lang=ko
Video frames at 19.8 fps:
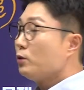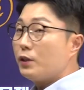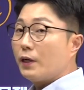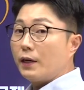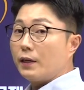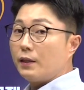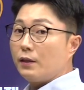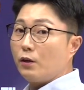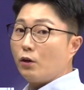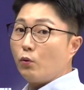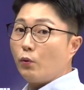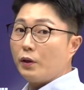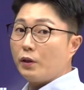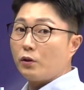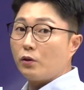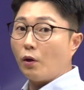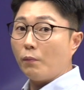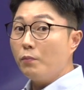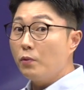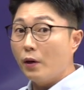문제 같은
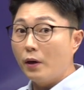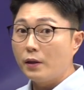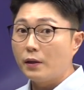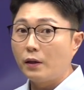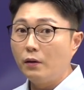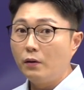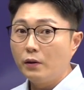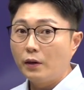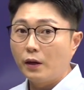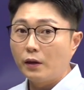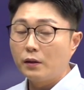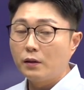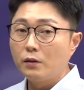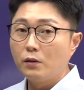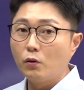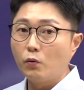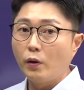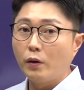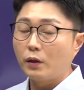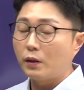경우에는 넘겨야 돼요. 얘 같은
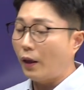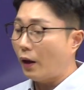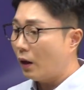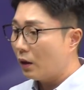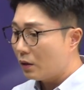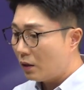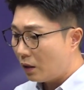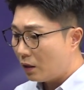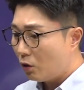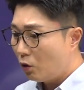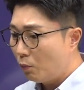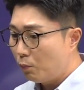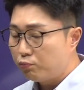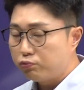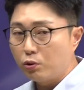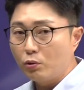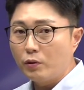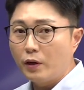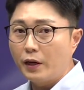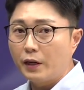경우에 내가 그냥 이거
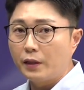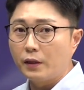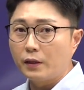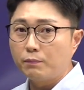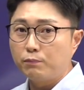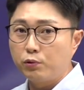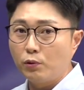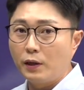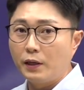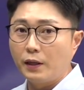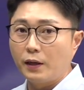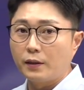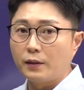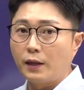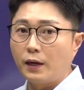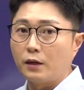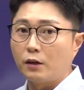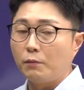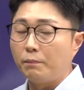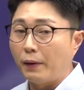풀게 풀어야
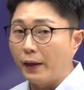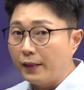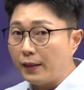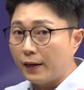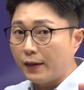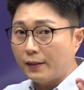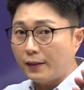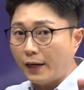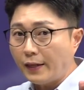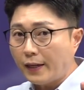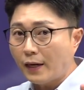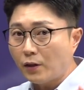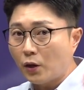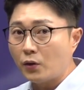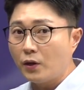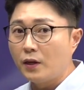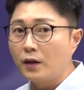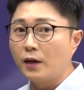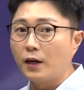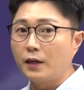되겠다. 그럼 멘탈이 탈탈
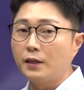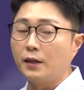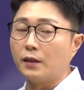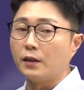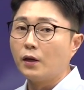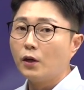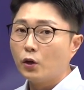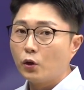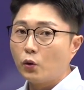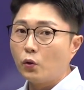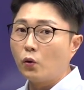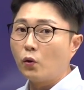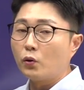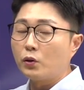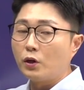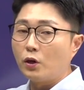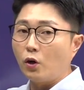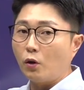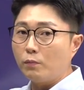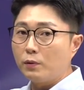털리니까는 이런
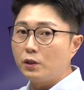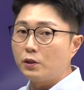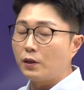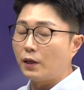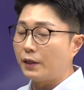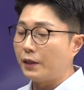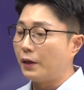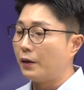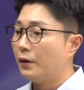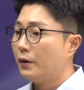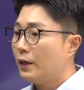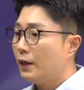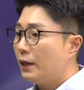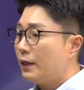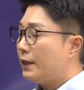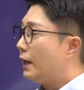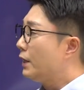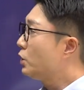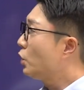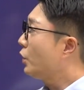것들 넘기셔야 돼요.
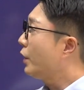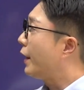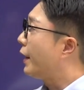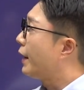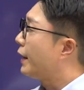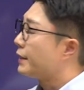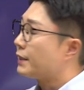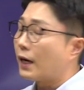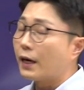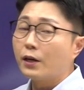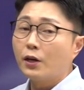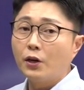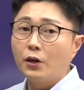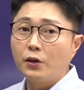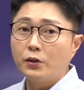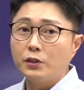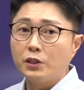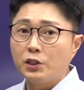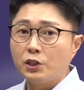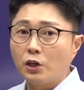예전에
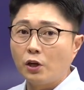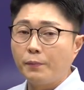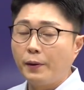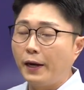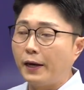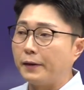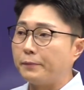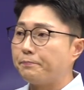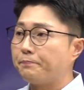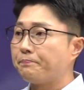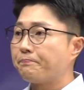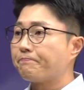작년 시험에